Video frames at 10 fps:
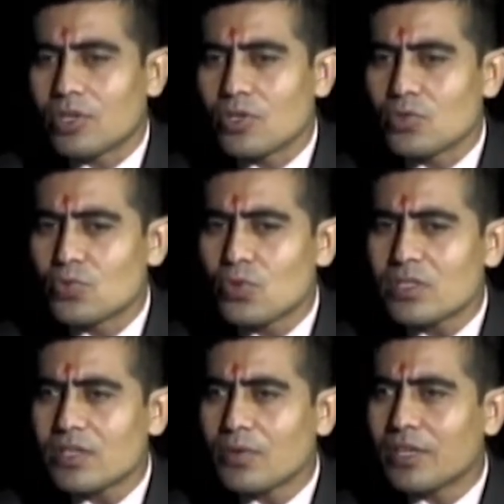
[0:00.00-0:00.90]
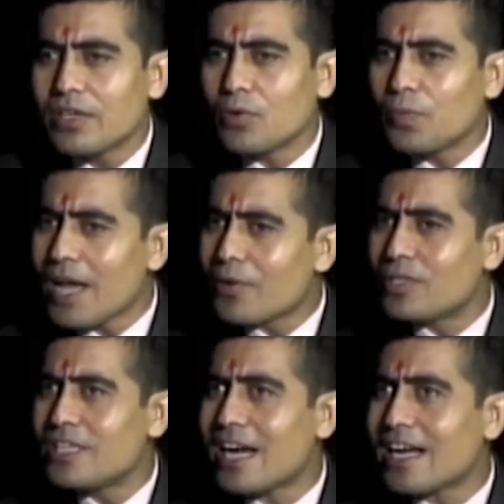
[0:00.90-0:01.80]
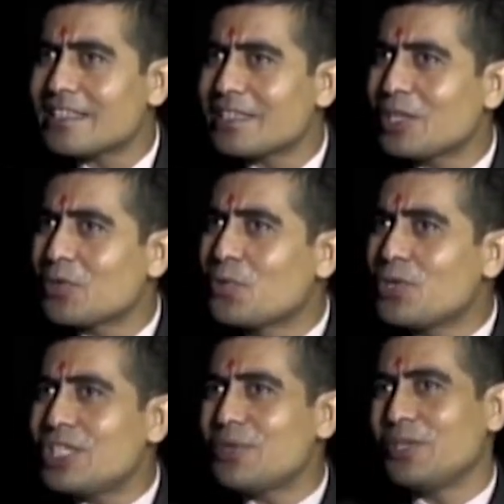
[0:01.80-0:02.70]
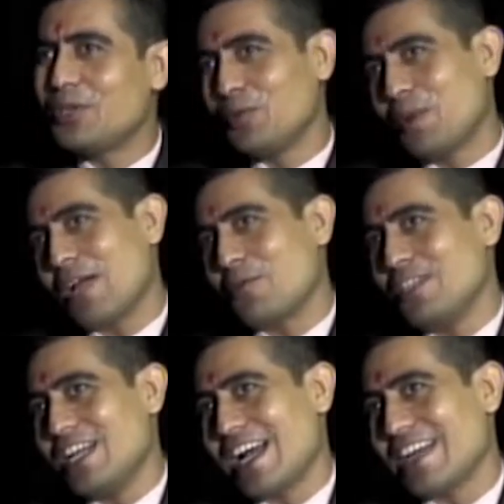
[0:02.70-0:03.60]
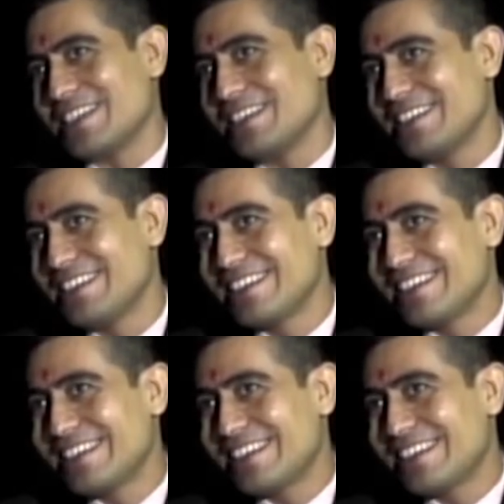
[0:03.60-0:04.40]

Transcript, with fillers: स्वस्थ हुने उपाय खोजिरहेका छन् कि खुसी हुने उपाय खोजिरहेका छन्